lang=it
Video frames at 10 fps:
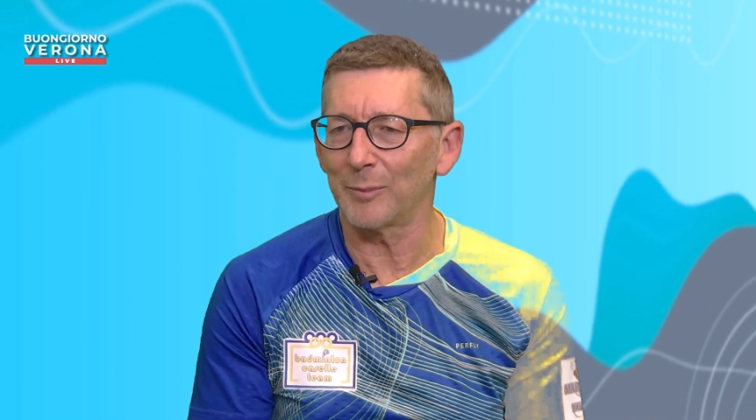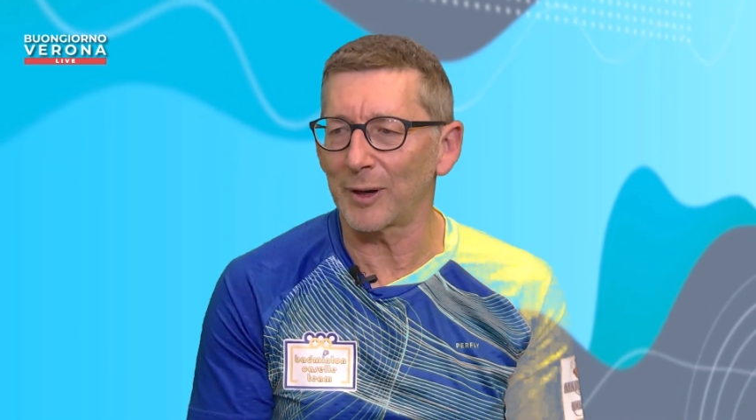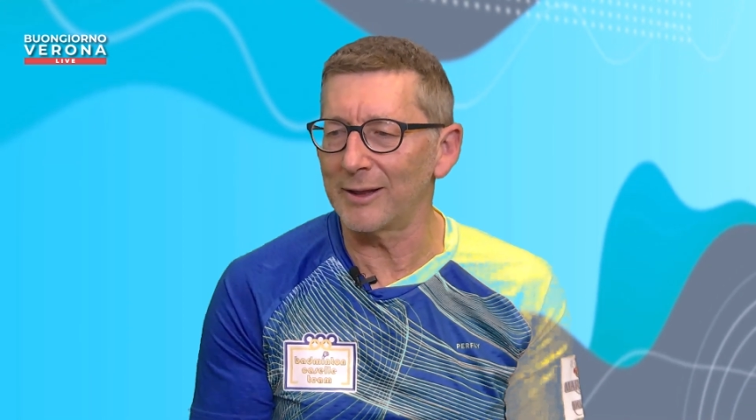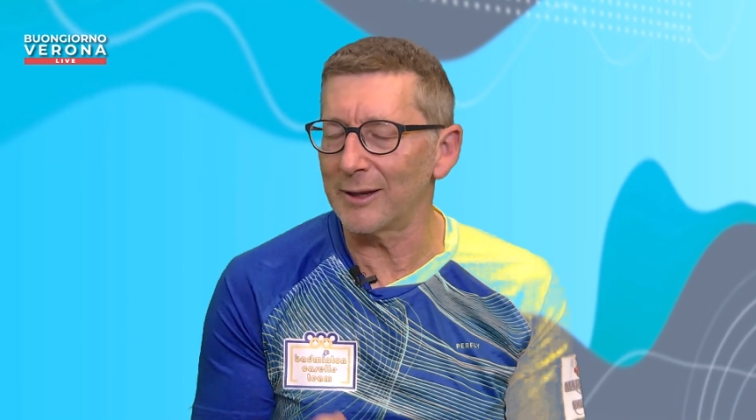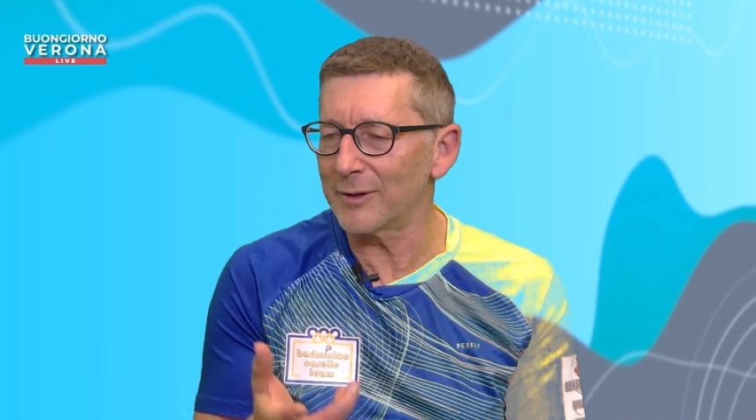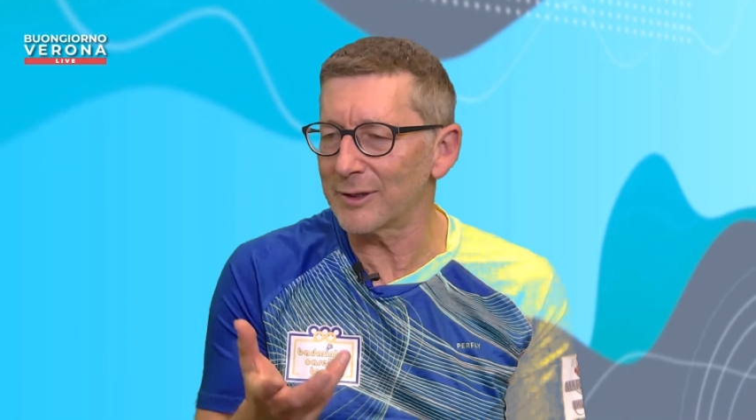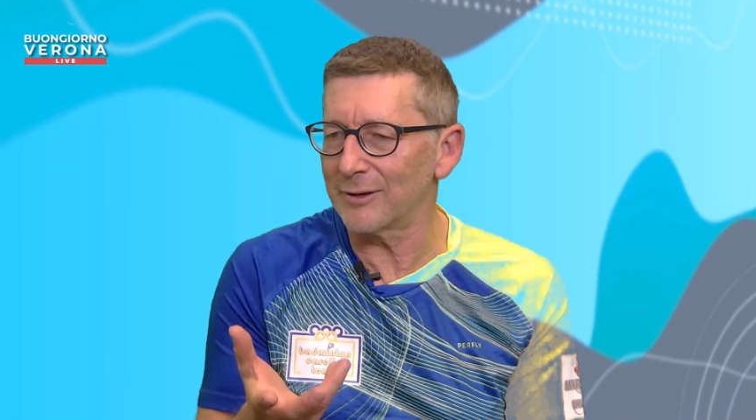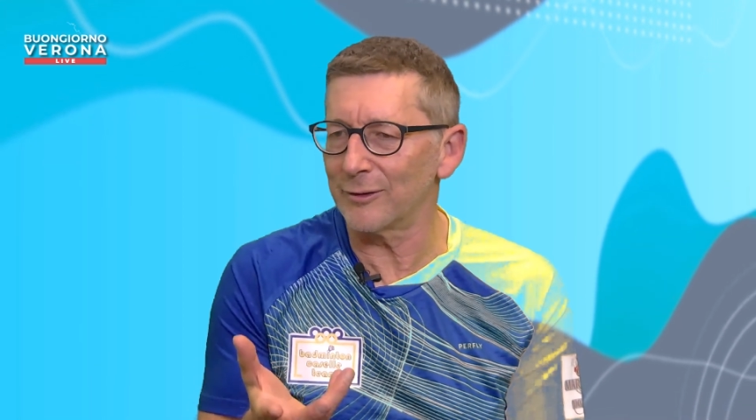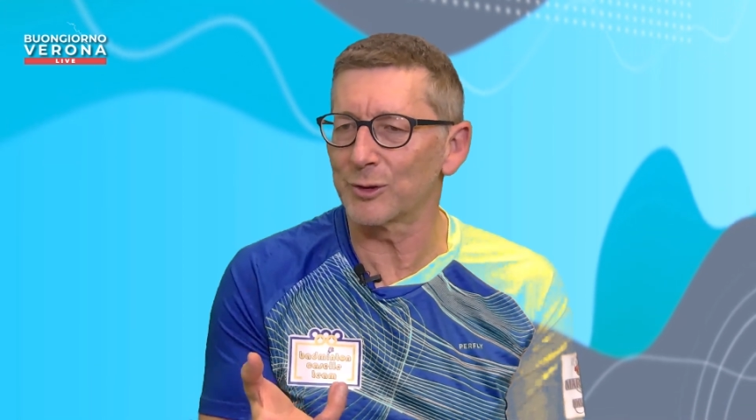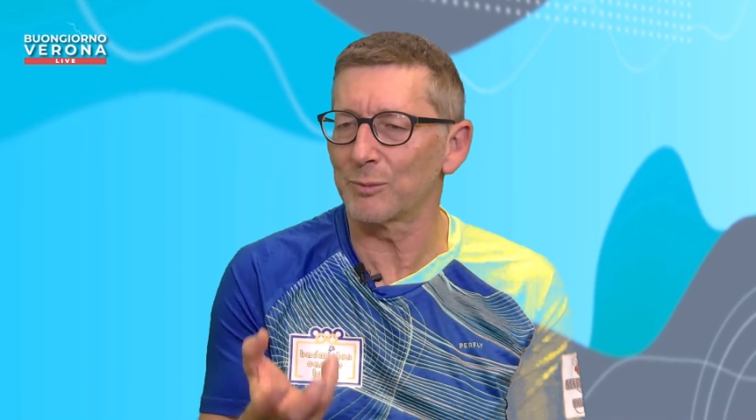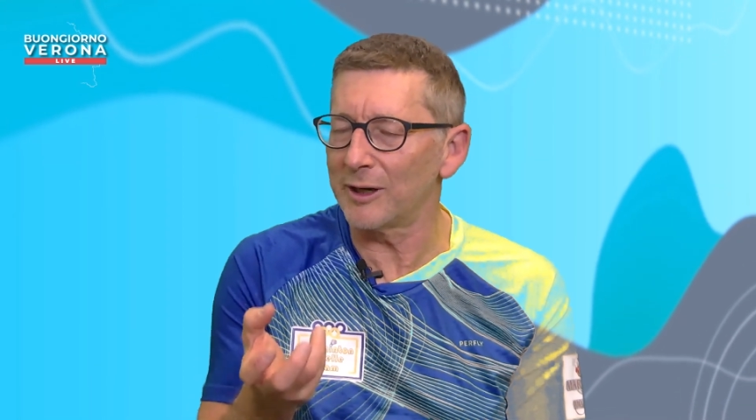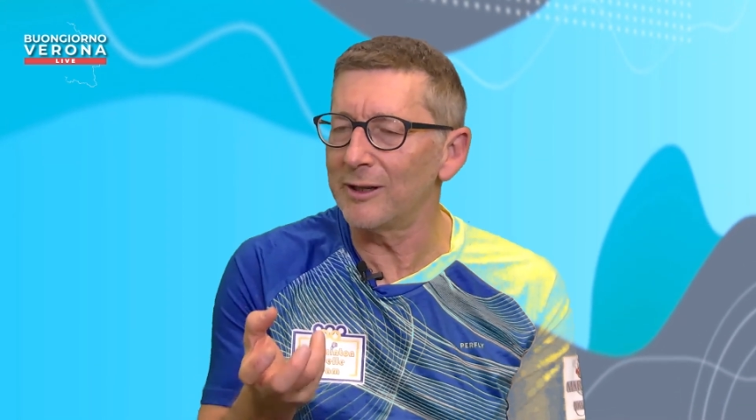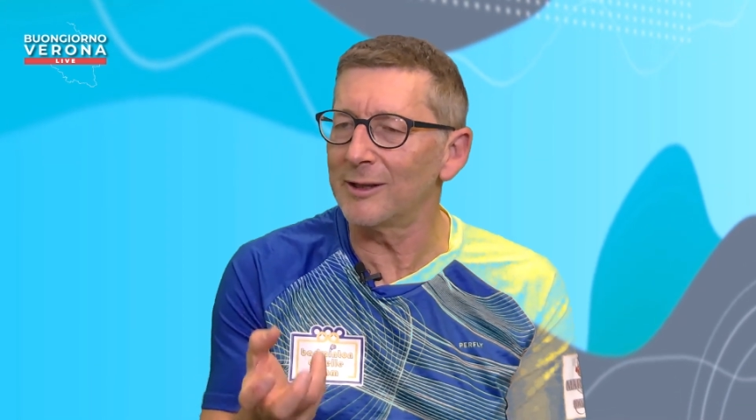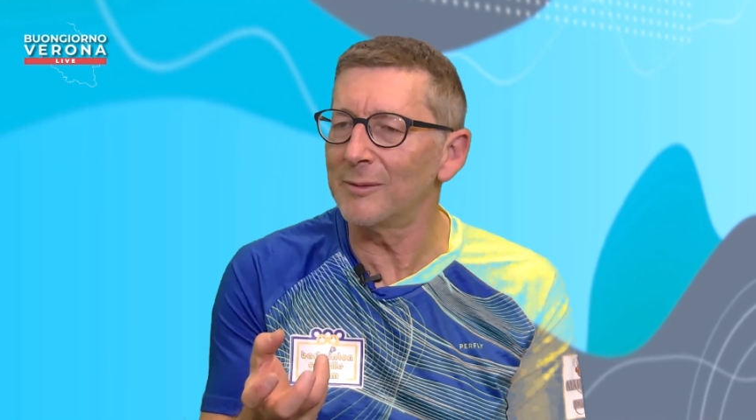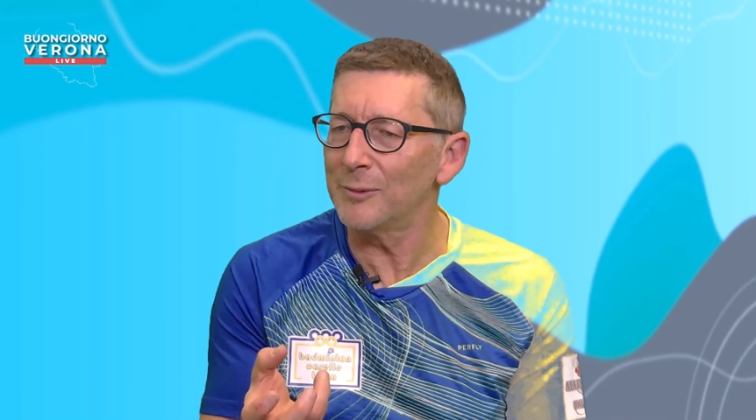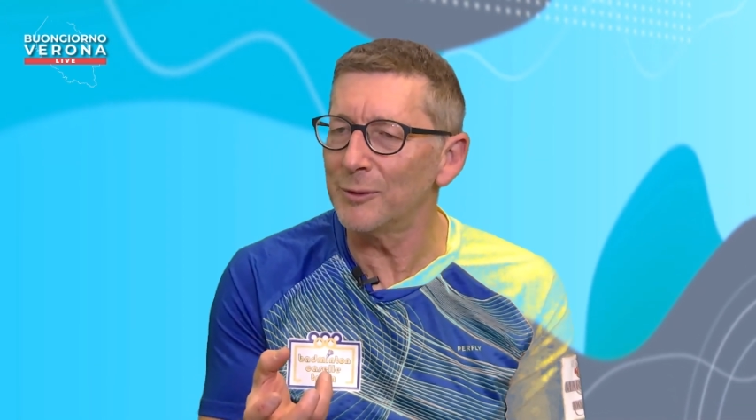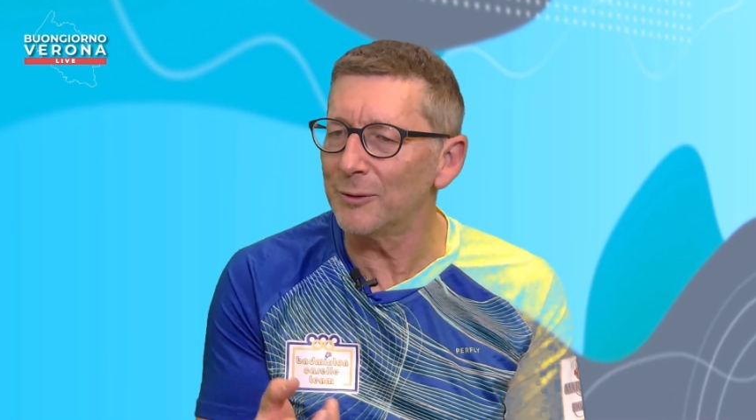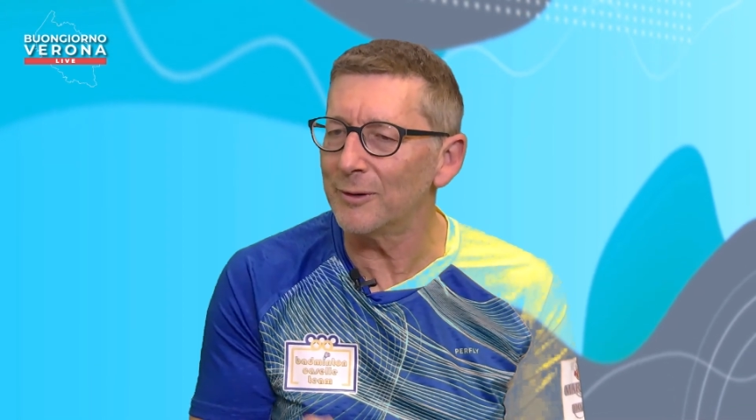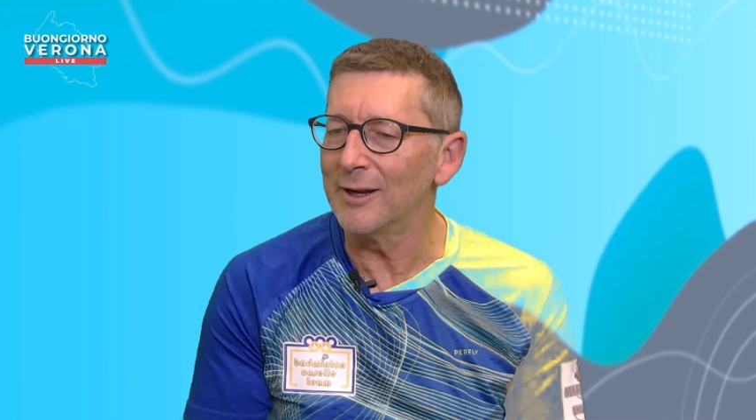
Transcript: prende questo sprint in più